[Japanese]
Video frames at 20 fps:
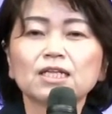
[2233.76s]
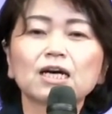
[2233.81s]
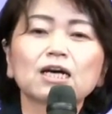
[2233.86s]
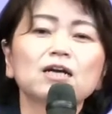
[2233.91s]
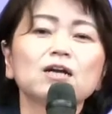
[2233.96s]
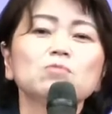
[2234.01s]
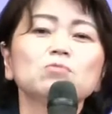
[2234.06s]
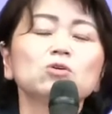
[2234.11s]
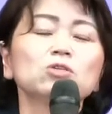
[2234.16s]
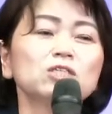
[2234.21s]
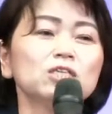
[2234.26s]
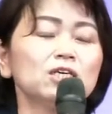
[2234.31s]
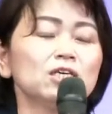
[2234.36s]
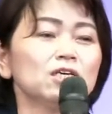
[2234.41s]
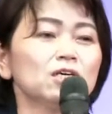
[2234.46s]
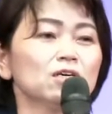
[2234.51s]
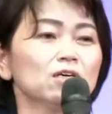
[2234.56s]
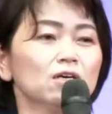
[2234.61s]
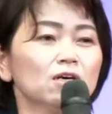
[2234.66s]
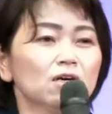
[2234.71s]
だからも
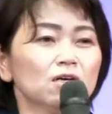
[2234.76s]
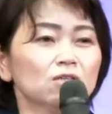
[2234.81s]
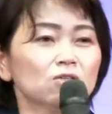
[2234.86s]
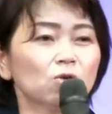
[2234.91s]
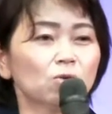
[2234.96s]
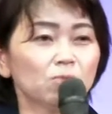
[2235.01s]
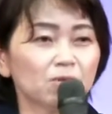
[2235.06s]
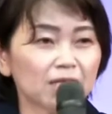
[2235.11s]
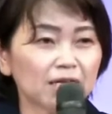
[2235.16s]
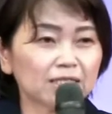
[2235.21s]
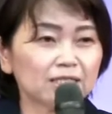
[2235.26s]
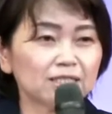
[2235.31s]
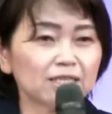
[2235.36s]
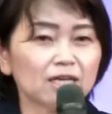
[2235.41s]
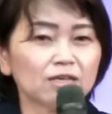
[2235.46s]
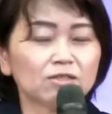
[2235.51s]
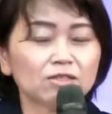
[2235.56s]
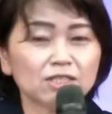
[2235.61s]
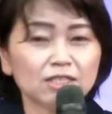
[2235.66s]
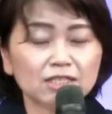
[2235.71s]
し友達
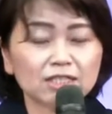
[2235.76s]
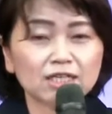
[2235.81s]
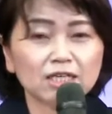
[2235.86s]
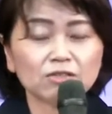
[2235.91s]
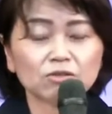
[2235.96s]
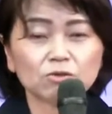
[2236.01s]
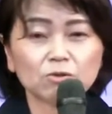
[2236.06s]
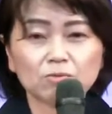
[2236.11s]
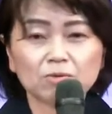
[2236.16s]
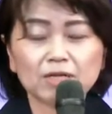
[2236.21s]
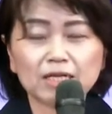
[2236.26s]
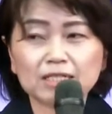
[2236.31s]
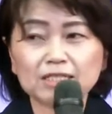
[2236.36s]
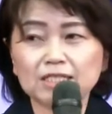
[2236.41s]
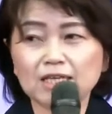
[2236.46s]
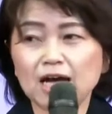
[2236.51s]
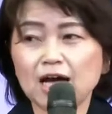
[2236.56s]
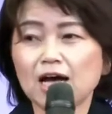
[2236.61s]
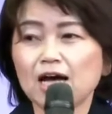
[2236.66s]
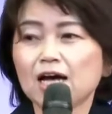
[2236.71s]
でクリスチャンの友
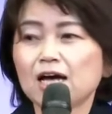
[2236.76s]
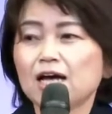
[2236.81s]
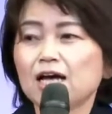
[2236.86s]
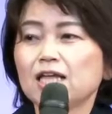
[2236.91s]
達や、